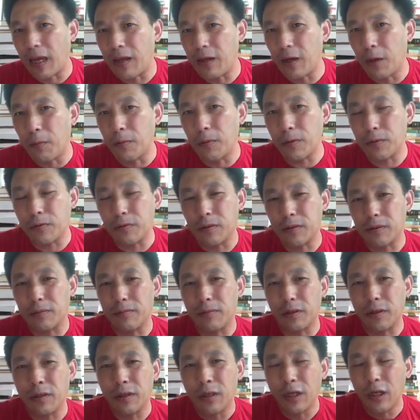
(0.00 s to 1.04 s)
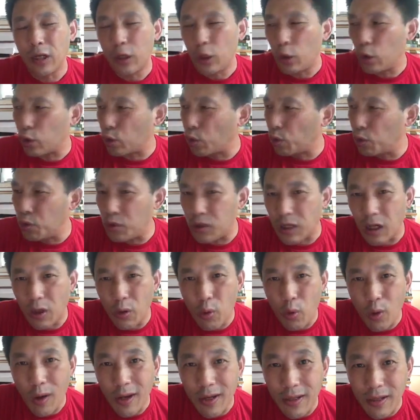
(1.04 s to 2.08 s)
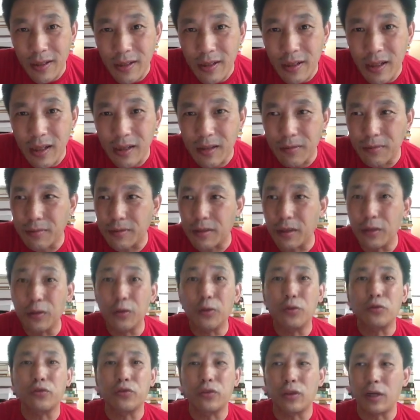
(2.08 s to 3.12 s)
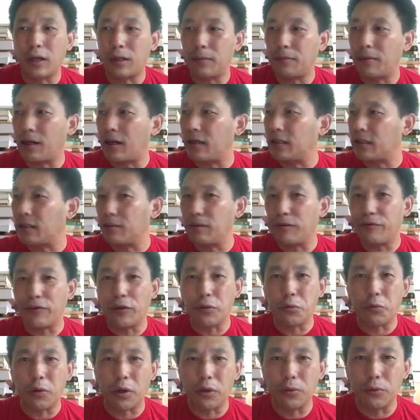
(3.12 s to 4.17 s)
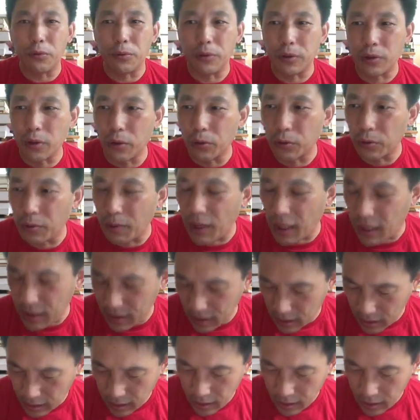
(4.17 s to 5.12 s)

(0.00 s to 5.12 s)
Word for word: 要不是说什么“通商宽啊这种词儿都出来了吧？什么“疯狂宇宙”对吧？